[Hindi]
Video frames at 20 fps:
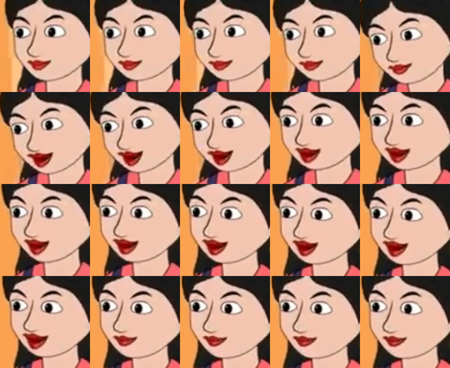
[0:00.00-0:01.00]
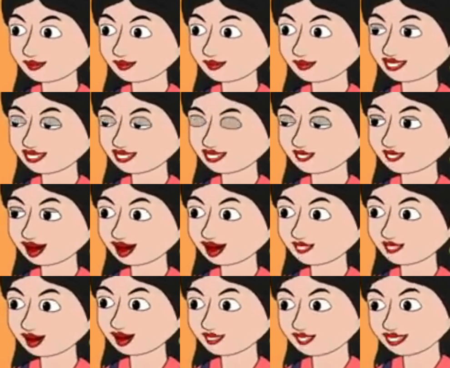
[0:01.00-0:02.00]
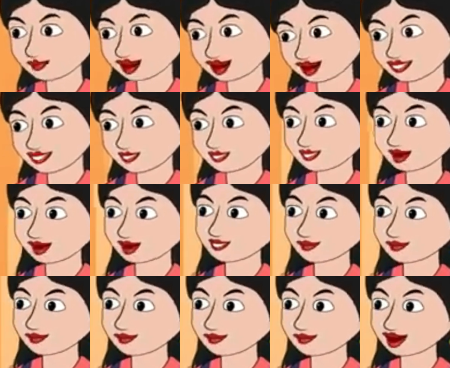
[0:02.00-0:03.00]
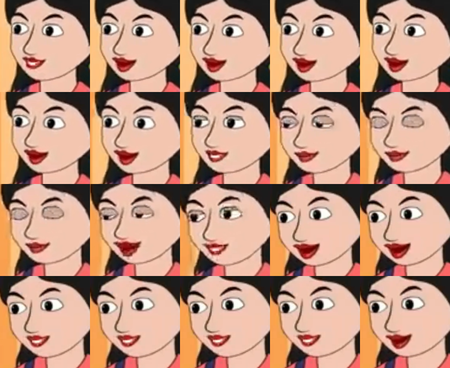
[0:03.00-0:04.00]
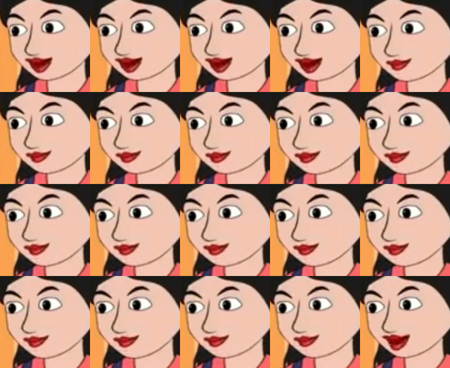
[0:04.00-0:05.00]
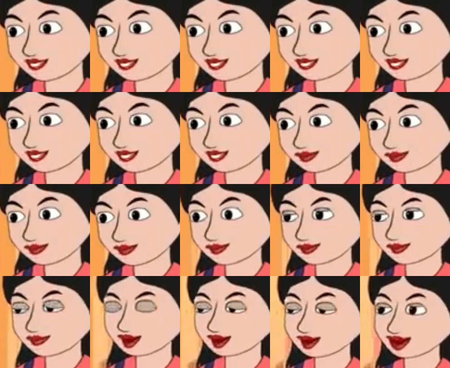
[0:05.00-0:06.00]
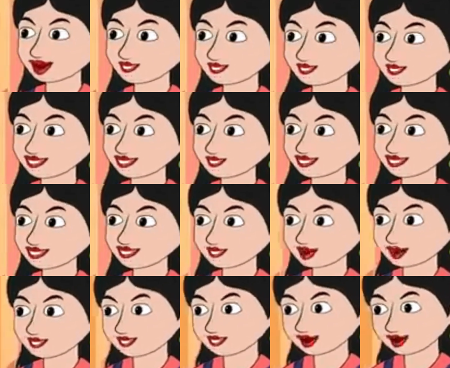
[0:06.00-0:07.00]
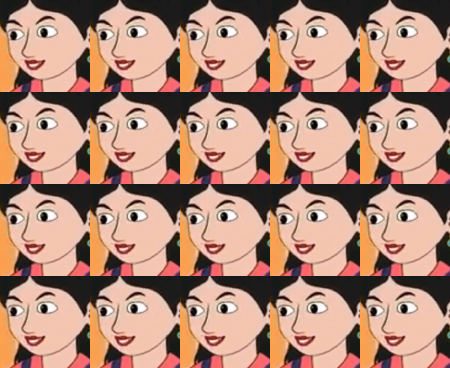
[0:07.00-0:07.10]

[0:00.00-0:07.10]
अरे जाओ जाओ किसी और के आगे बातें बनाना एक बच्चा तो पैदा नहीं कर सकी बढ़िया आई जाओ जाकर मेरे लिए कॉफी बना